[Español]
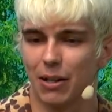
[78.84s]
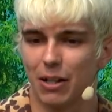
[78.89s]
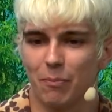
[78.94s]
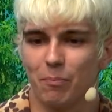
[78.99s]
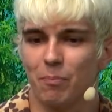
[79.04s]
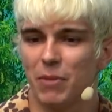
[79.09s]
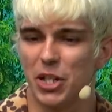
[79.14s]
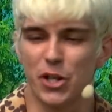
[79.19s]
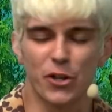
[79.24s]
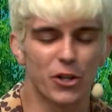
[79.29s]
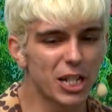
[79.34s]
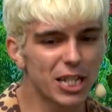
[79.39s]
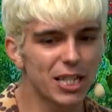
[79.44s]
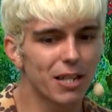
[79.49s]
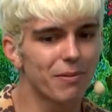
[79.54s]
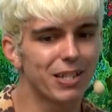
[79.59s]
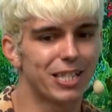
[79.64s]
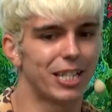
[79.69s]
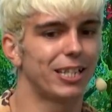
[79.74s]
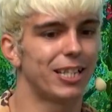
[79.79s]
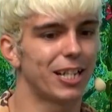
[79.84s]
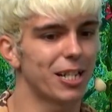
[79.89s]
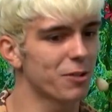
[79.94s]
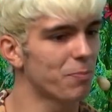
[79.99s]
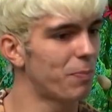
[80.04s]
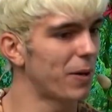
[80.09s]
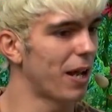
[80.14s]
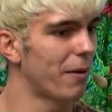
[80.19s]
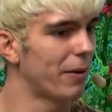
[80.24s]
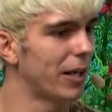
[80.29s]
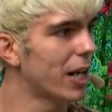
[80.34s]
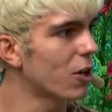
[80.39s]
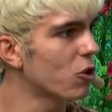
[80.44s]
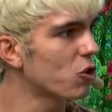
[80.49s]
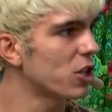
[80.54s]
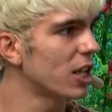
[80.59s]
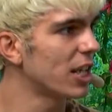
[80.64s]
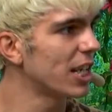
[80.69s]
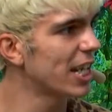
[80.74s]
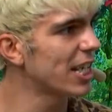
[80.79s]
millones de visitas para ver a
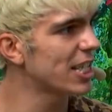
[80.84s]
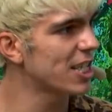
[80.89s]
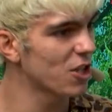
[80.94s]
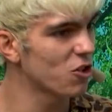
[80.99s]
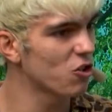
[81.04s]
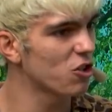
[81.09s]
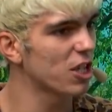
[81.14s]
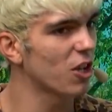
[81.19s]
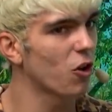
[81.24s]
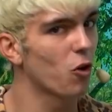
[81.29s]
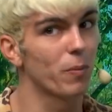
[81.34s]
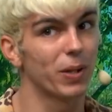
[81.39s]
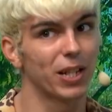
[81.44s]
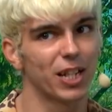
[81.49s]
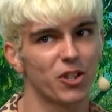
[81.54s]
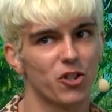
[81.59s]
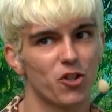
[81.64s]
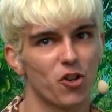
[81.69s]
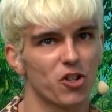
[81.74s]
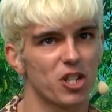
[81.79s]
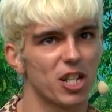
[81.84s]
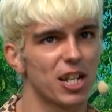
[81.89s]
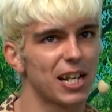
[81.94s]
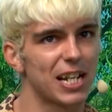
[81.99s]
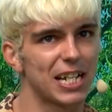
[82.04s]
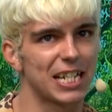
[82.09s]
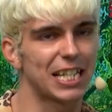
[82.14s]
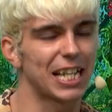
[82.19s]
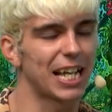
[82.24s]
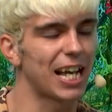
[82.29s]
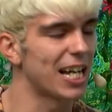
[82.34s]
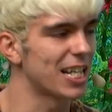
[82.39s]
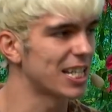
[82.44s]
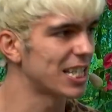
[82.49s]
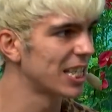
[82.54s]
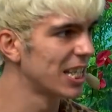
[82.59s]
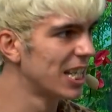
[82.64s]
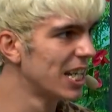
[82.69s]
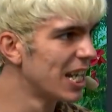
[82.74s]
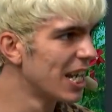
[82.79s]
Rosalía echándose gomina a Georgie en las
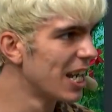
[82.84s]
cejas.